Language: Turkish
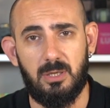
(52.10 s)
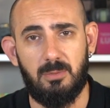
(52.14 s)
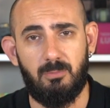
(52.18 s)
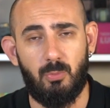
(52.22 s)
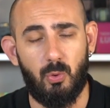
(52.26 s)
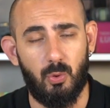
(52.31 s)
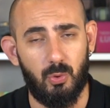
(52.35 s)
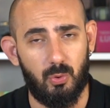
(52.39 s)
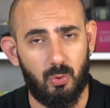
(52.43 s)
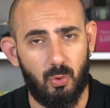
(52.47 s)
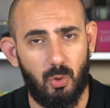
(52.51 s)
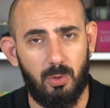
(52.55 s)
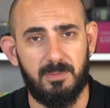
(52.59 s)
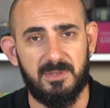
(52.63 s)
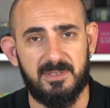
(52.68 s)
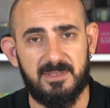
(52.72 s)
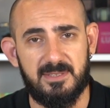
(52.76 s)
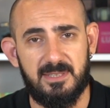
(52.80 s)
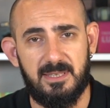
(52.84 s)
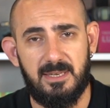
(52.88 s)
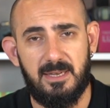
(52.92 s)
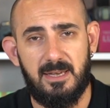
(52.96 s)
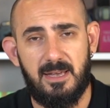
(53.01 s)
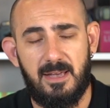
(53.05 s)
boyutta
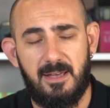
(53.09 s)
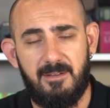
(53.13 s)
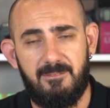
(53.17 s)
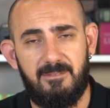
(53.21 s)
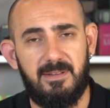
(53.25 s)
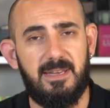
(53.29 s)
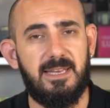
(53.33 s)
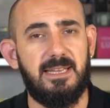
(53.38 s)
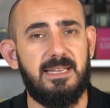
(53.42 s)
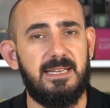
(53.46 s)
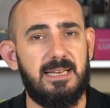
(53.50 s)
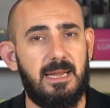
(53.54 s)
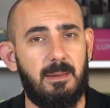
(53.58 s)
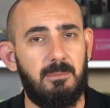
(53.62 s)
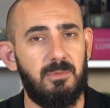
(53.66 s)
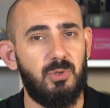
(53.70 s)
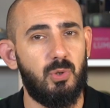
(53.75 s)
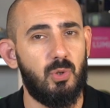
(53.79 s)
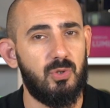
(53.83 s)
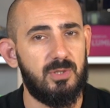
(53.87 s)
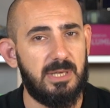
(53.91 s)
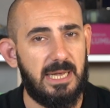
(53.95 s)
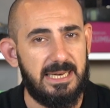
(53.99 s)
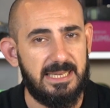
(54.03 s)
olması ve
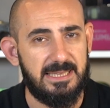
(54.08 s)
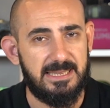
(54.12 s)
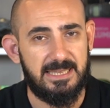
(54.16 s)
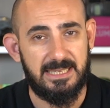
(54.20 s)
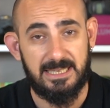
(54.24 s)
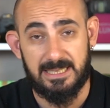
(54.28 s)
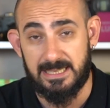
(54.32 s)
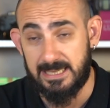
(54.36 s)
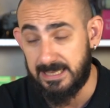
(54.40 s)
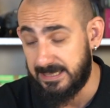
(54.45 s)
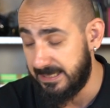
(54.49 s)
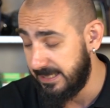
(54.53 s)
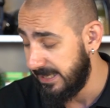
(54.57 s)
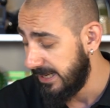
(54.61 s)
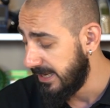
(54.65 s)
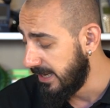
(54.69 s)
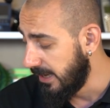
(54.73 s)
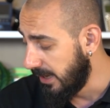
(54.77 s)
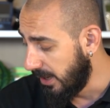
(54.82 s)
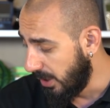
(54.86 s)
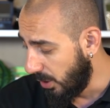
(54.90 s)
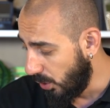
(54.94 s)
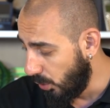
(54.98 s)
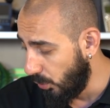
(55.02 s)
yenilenmiş özellikleriyle de
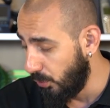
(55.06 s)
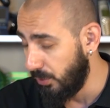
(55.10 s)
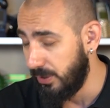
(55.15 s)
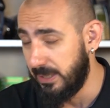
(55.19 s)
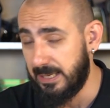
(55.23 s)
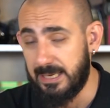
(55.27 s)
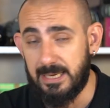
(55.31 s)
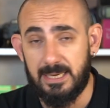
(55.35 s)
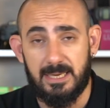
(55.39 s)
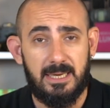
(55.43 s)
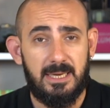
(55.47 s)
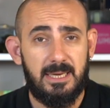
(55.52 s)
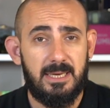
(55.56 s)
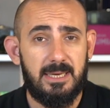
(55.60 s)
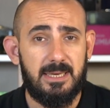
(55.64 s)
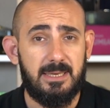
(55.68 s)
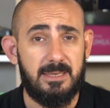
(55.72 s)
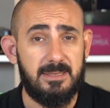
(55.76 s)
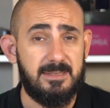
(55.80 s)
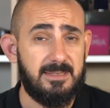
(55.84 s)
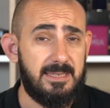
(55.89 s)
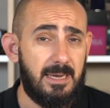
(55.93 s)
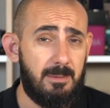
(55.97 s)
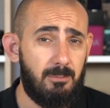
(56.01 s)
öyle.
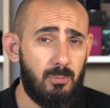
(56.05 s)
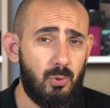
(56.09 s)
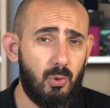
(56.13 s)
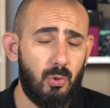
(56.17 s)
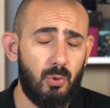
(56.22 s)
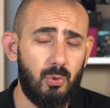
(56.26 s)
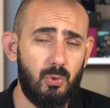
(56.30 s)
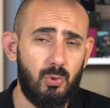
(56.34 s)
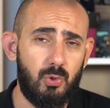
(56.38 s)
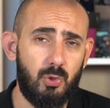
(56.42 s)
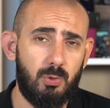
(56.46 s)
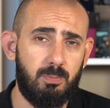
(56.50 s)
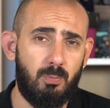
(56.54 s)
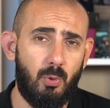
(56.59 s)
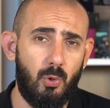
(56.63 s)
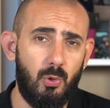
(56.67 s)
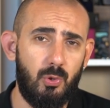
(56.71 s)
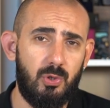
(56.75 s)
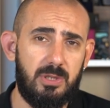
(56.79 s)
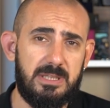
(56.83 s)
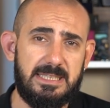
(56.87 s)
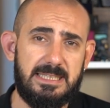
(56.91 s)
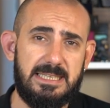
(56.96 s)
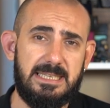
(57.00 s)
E, Zenbook'un 3
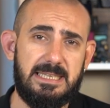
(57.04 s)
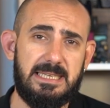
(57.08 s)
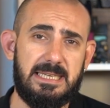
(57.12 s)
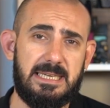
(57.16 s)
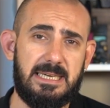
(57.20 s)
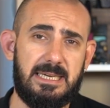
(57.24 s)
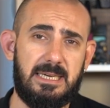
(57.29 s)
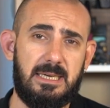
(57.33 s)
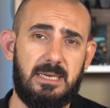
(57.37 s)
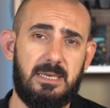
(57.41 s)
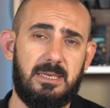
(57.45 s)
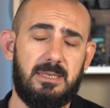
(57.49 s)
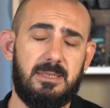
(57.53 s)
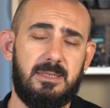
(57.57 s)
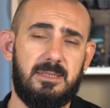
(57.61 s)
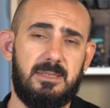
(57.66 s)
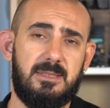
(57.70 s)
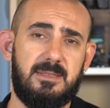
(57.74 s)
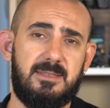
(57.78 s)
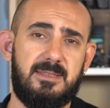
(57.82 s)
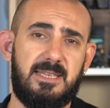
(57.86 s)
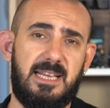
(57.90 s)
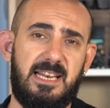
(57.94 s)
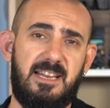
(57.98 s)
boyutlarıyla
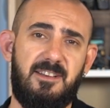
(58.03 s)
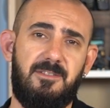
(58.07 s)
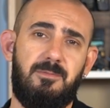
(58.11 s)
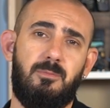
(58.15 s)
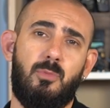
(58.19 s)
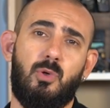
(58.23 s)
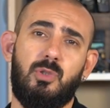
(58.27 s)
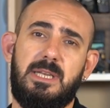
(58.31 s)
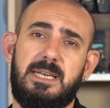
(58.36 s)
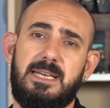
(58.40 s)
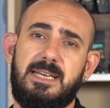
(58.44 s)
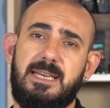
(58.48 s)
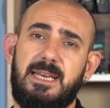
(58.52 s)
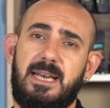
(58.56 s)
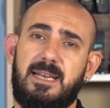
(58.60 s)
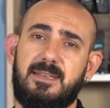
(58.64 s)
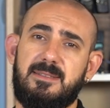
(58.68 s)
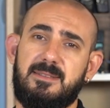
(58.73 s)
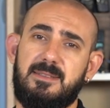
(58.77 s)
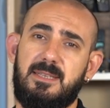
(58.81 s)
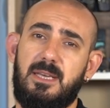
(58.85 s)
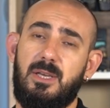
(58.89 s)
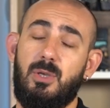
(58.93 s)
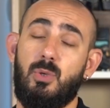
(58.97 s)
e, Selef modeli
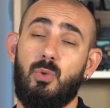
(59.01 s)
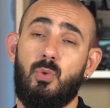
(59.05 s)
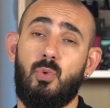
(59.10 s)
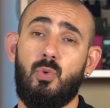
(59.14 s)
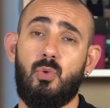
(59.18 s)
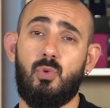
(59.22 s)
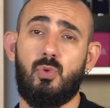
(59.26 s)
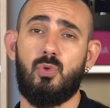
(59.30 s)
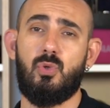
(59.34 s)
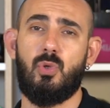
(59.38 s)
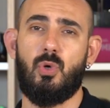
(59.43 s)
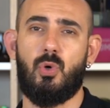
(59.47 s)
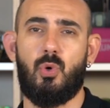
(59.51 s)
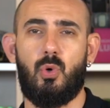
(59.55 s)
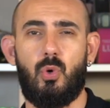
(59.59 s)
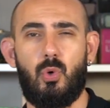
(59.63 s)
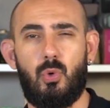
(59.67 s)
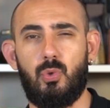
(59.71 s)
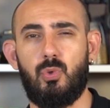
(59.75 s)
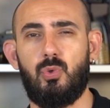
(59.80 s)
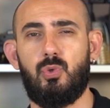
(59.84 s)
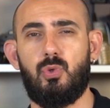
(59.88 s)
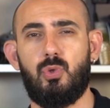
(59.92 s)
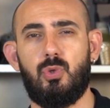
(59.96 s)
kıyasla
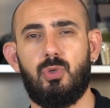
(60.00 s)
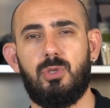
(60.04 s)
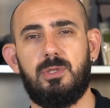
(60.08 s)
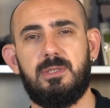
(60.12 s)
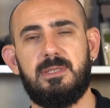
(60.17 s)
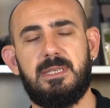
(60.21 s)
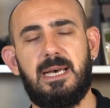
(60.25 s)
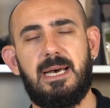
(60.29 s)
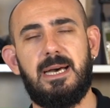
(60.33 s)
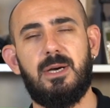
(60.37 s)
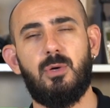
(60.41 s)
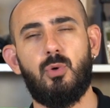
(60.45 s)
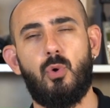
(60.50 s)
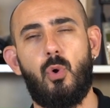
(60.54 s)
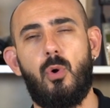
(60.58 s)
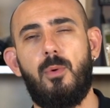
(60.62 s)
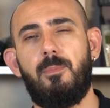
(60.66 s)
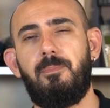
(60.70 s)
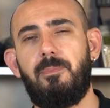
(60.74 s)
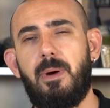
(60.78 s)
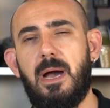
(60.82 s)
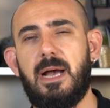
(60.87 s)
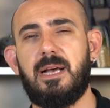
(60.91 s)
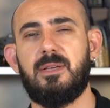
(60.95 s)
%13 daha
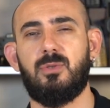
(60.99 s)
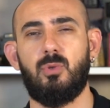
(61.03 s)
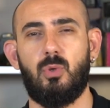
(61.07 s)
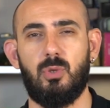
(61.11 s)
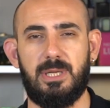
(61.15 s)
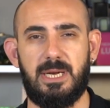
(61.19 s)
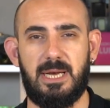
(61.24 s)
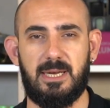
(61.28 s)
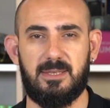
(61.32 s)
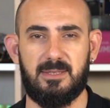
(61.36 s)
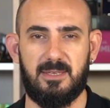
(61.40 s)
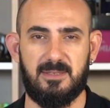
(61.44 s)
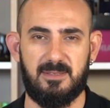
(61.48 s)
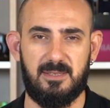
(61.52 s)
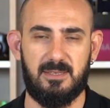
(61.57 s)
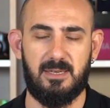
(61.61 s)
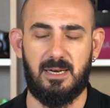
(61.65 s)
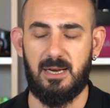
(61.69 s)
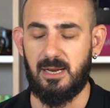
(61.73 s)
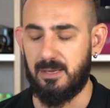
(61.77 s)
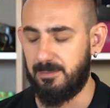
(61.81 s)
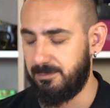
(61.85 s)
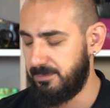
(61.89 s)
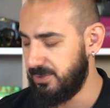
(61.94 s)
kompakt olarak
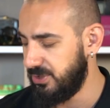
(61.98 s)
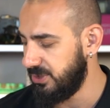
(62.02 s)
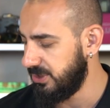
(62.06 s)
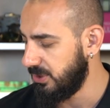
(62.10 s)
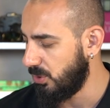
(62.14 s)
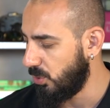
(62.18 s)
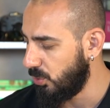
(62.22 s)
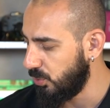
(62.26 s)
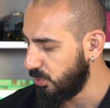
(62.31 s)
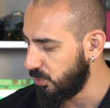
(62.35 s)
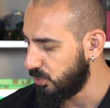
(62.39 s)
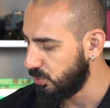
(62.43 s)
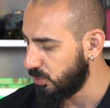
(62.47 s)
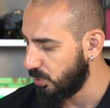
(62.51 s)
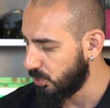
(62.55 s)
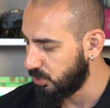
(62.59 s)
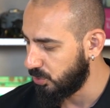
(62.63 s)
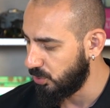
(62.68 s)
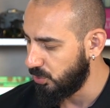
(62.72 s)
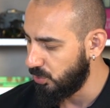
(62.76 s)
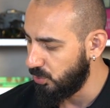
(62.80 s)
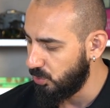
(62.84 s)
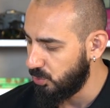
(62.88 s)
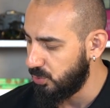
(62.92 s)
tasarlanmış.
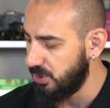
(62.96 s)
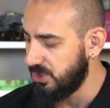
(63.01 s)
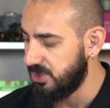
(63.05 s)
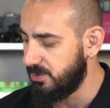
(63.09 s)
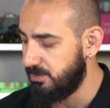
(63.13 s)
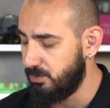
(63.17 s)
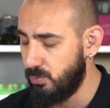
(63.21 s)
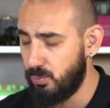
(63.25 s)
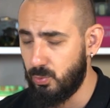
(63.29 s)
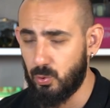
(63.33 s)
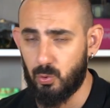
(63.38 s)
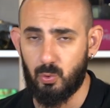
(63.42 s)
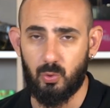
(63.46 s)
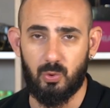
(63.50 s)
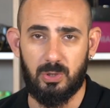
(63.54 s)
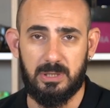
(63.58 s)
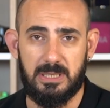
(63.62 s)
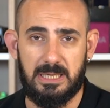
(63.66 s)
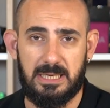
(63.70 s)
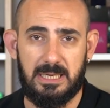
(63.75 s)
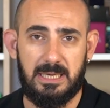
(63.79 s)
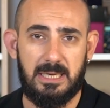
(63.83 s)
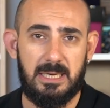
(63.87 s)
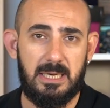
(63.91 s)
13.3 inç
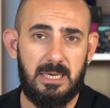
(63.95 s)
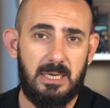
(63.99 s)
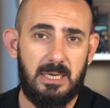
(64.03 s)
büyüklüğünde